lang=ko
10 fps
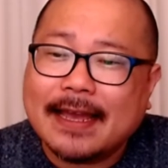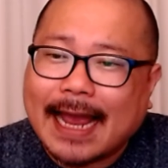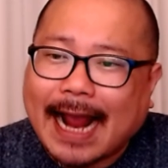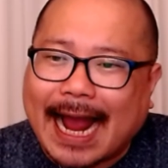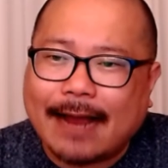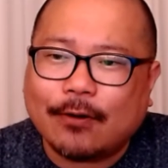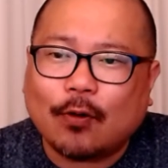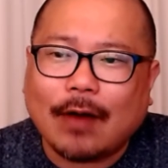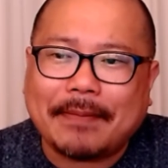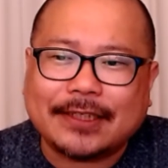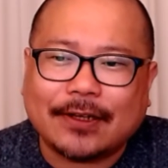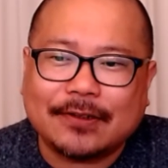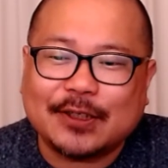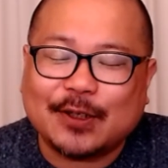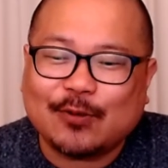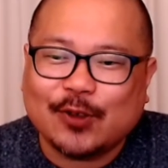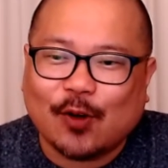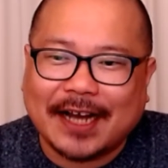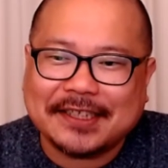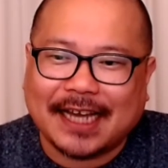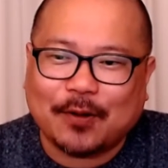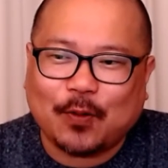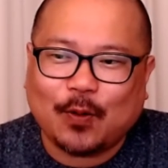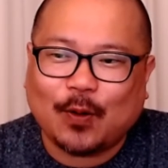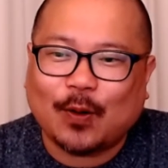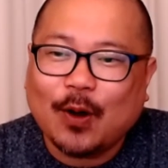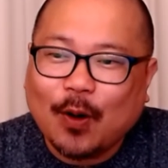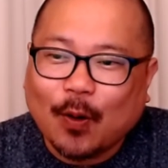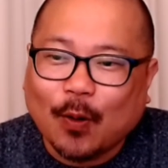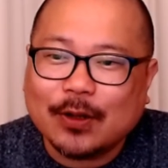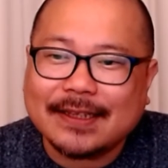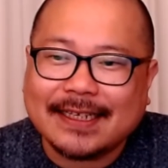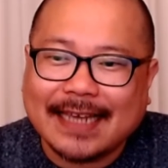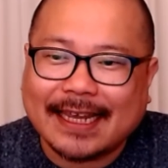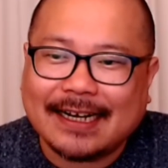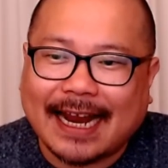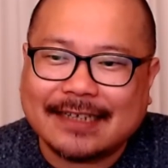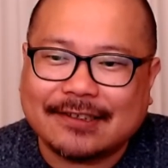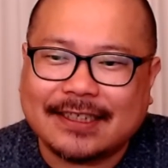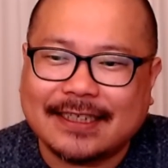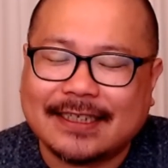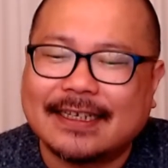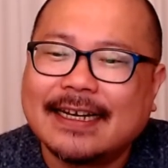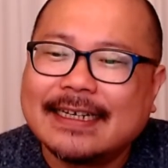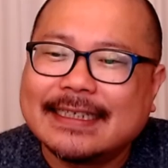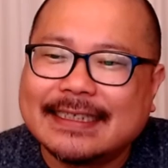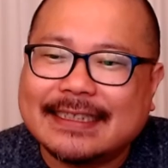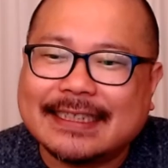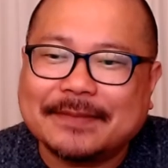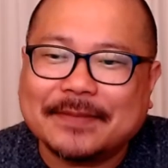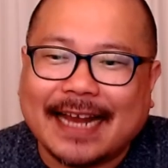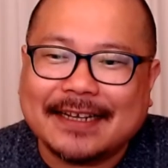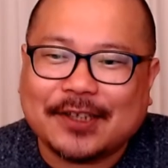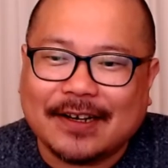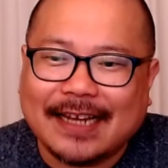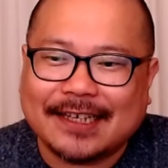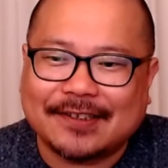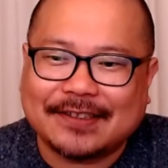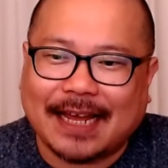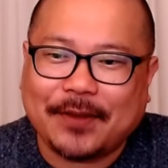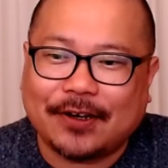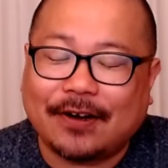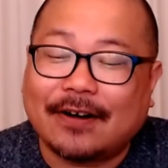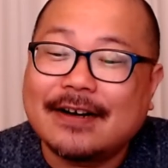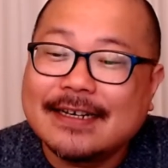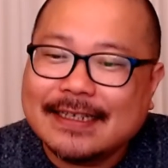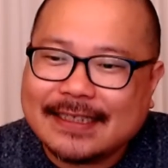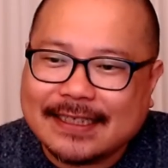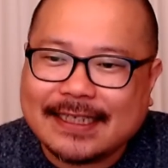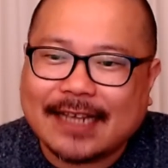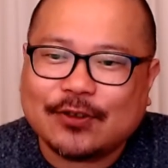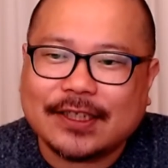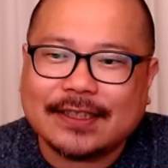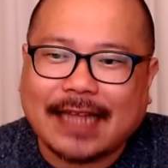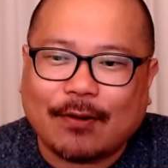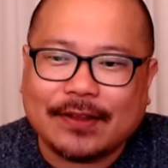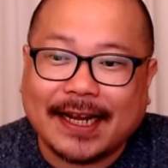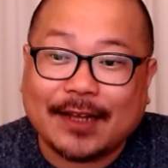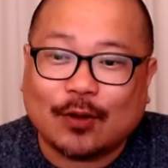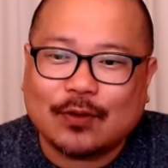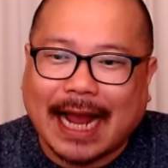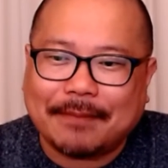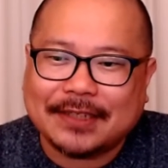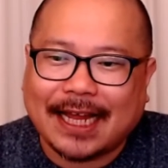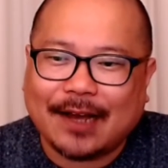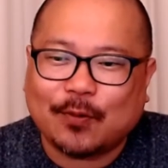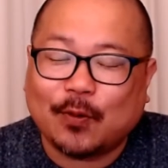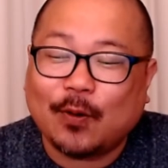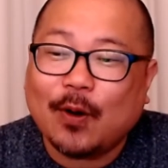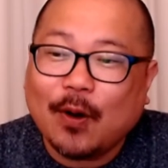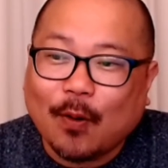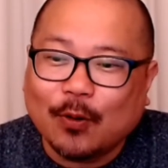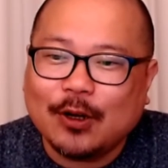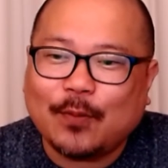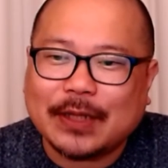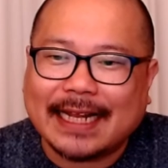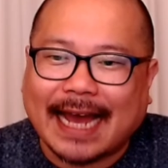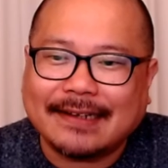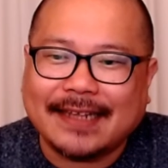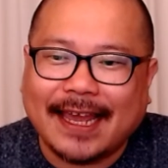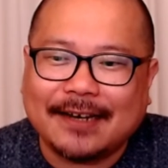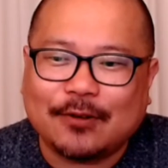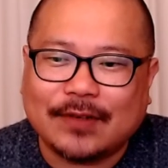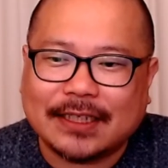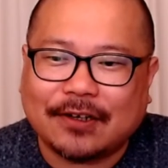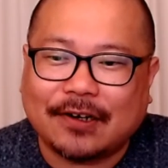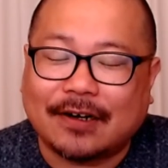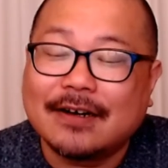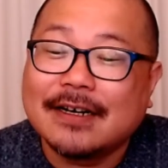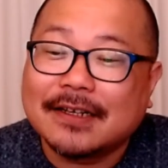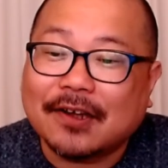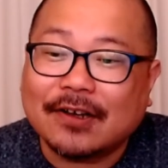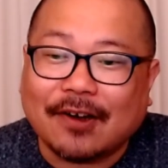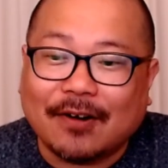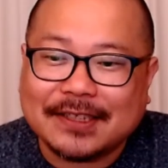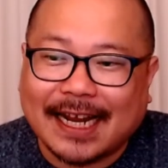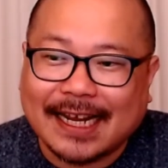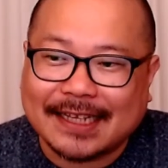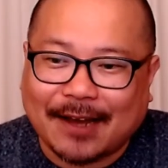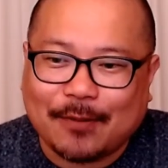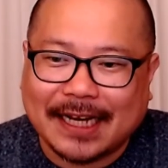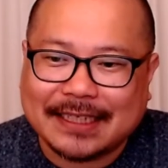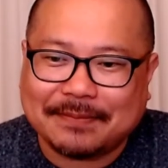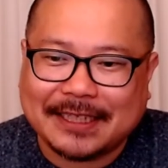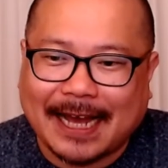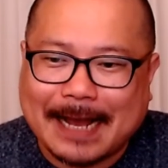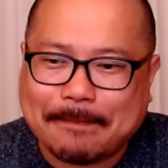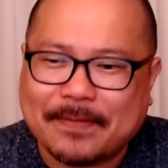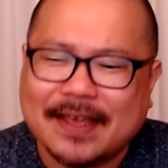강한 것과 맞서는 것을 두려워하지 않고 옳은 이야기를 하는 것이 으뜸 가는 전략이었다며 지지해주신 당원들에게 너무 감사하고 오늘보다 나은 내일을 위해서 더 정진하겠다고 말했습니다.